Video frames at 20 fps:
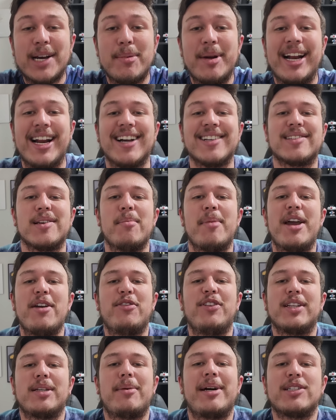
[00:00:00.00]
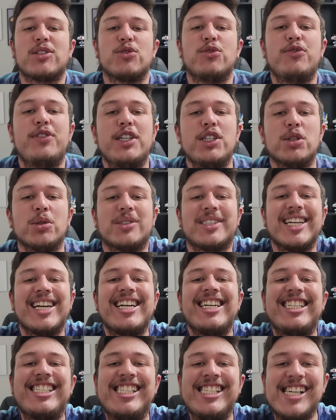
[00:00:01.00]
galera, beleza? Bem-vindo a mais um vídeo,
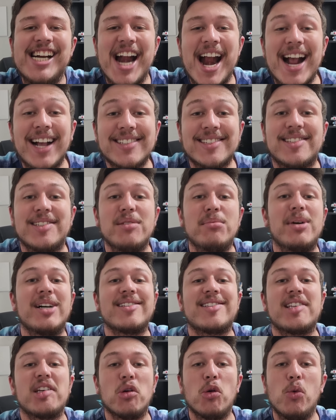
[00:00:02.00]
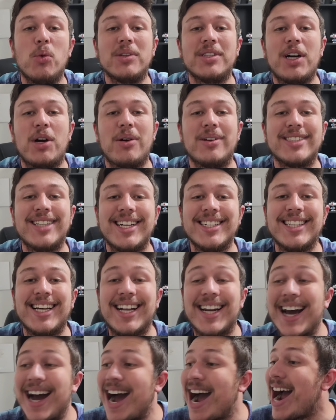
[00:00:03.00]
32
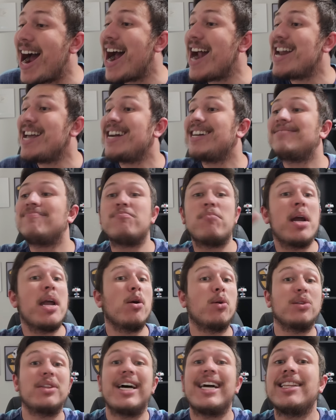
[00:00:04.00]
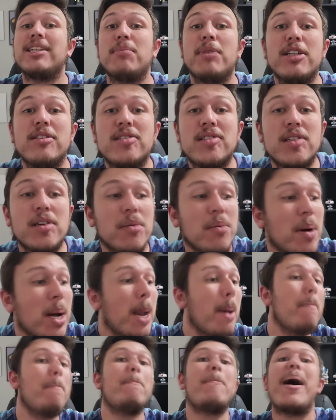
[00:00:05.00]
rodada na área, rodada meio de
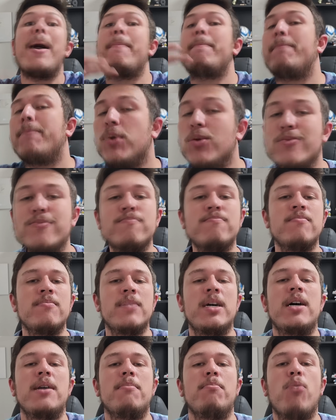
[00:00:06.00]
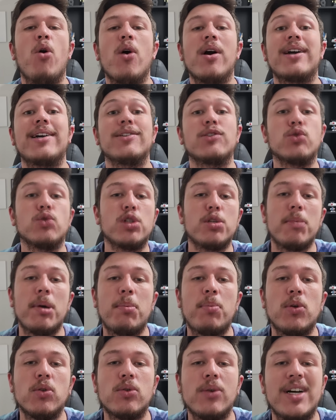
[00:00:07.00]
semana, papum, poucas,
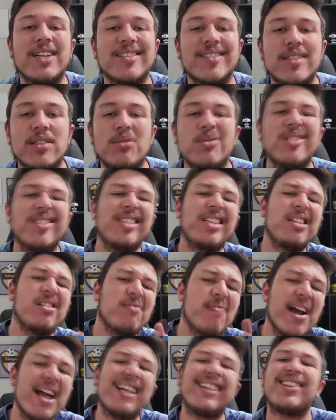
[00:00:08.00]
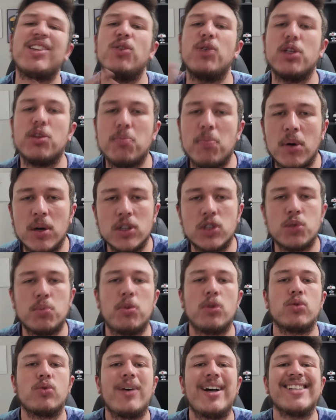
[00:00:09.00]
última pontuação, 58
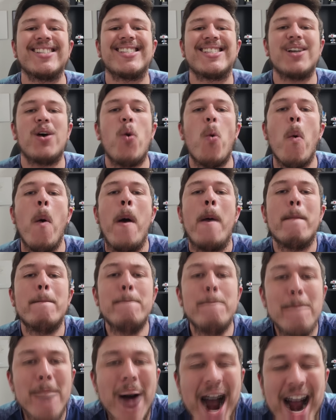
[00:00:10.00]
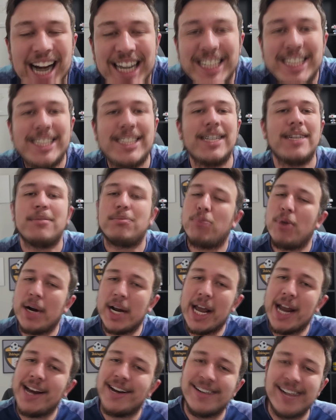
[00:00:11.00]
pontos, pontuação baixa,
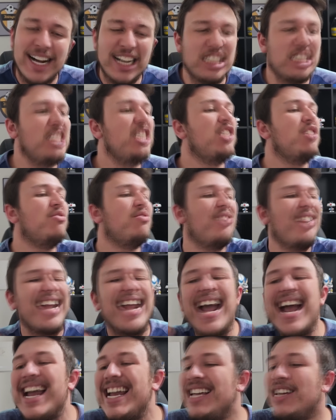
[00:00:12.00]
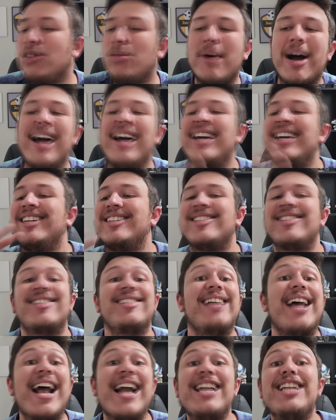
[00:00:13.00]
porém, a gente vem aí numa
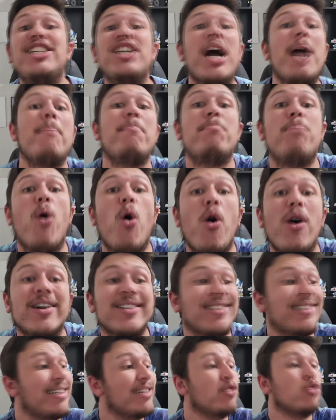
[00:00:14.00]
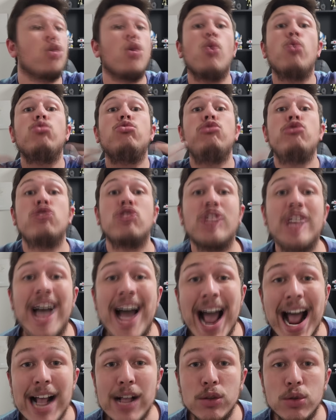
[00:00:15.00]
série de apostas,
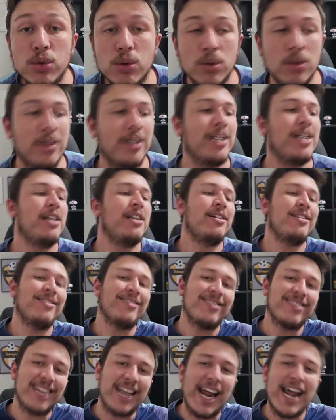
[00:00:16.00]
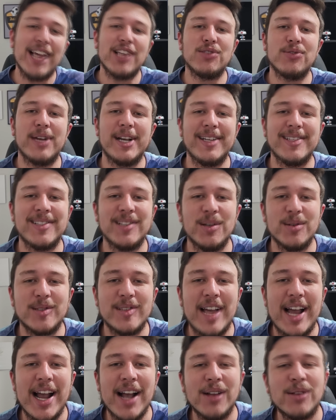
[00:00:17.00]
ousando, três vezes
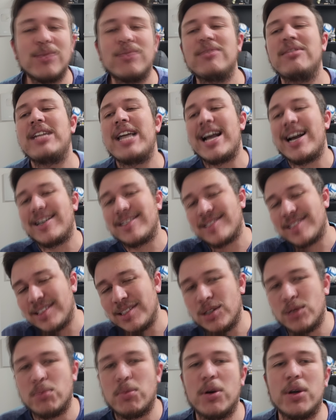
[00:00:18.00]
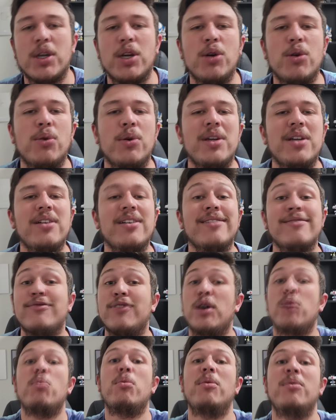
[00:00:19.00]
deu certo, nessa deu um pouquinho ruim,
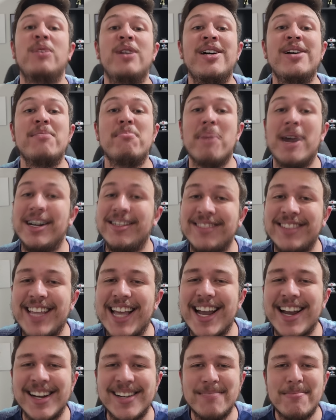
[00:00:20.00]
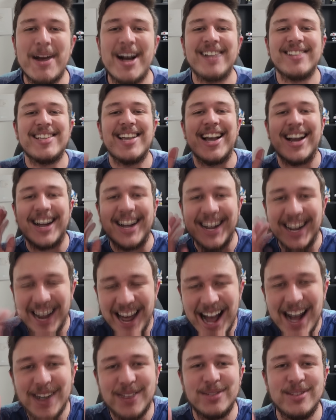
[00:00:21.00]
vamos manter, mas é
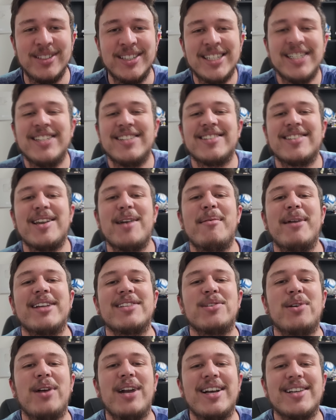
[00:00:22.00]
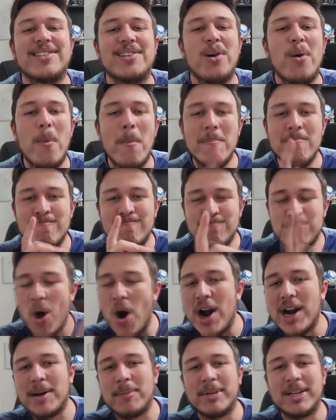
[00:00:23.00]
claro, sem mais enrolação,
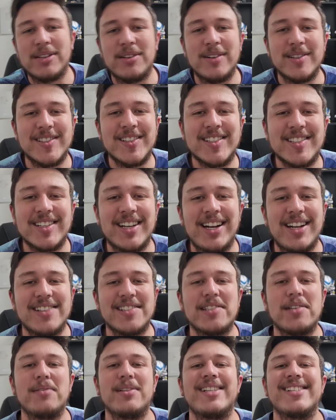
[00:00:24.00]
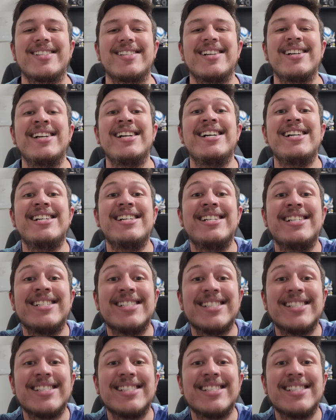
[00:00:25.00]
bora para nossa escalação dessa